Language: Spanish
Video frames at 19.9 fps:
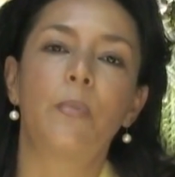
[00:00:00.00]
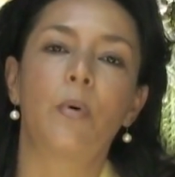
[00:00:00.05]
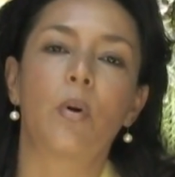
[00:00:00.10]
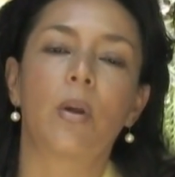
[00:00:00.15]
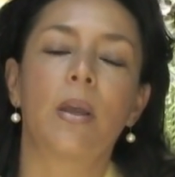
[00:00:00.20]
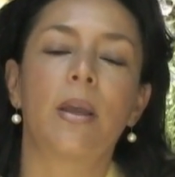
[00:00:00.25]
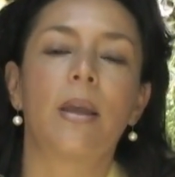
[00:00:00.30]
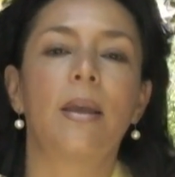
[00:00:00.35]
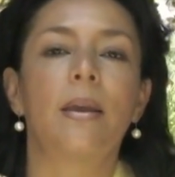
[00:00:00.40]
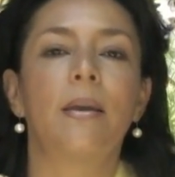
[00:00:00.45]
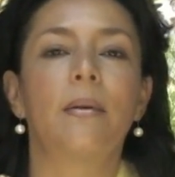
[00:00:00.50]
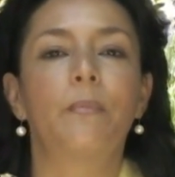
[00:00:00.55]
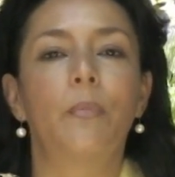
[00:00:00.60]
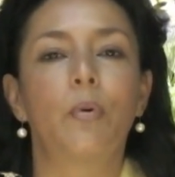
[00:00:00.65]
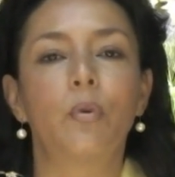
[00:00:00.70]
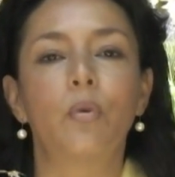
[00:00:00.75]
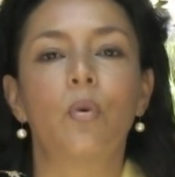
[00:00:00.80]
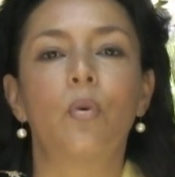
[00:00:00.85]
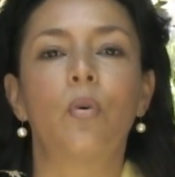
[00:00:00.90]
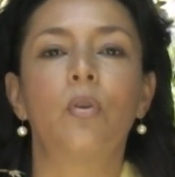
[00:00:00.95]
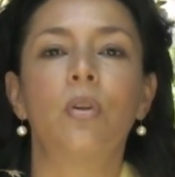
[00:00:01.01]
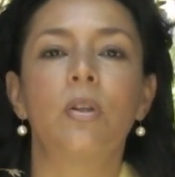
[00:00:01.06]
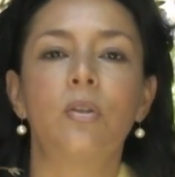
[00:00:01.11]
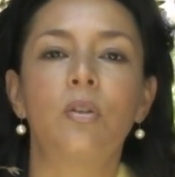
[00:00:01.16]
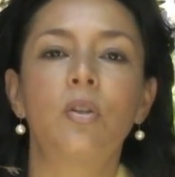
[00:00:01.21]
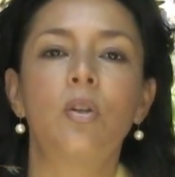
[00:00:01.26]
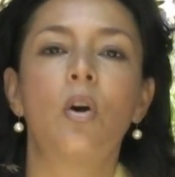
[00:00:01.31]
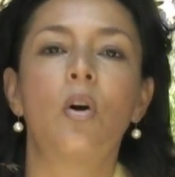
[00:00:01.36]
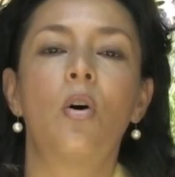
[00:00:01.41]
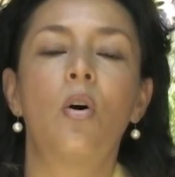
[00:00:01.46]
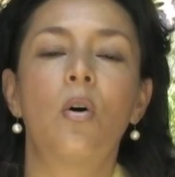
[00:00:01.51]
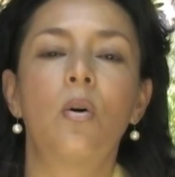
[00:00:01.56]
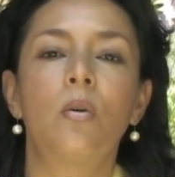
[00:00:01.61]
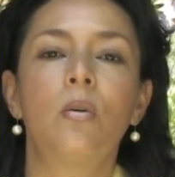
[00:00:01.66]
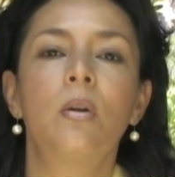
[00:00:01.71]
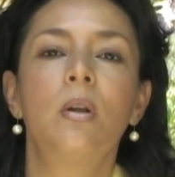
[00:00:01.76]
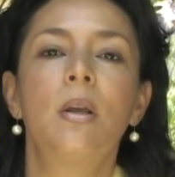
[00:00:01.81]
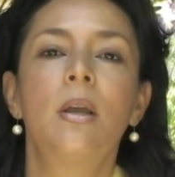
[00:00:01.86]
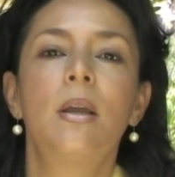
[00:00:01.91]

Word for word: porque por su condición,